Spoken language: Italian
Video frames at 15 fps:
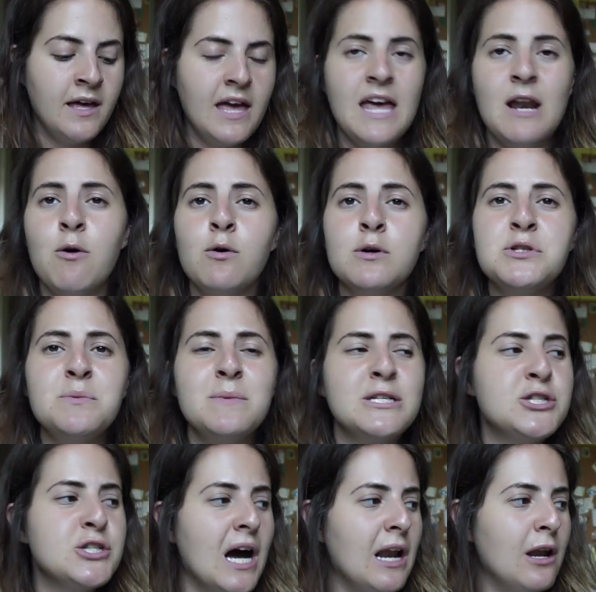era un
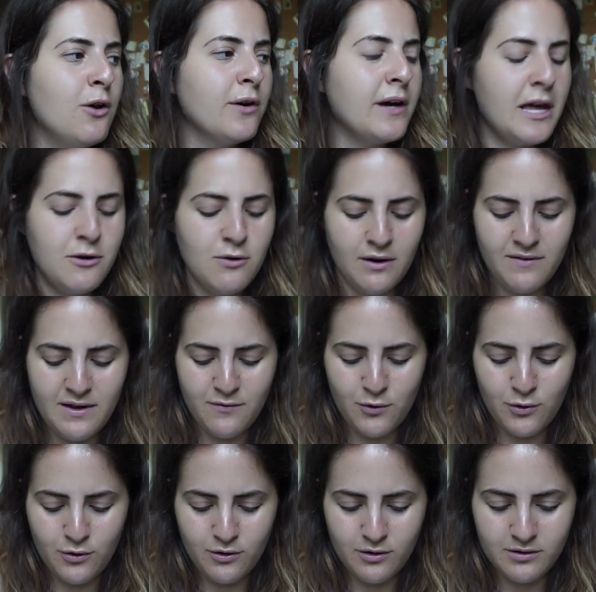costume giallo che io
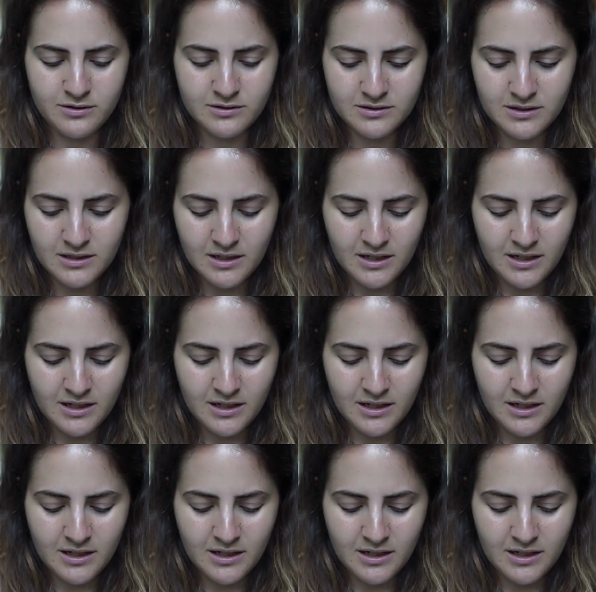avevo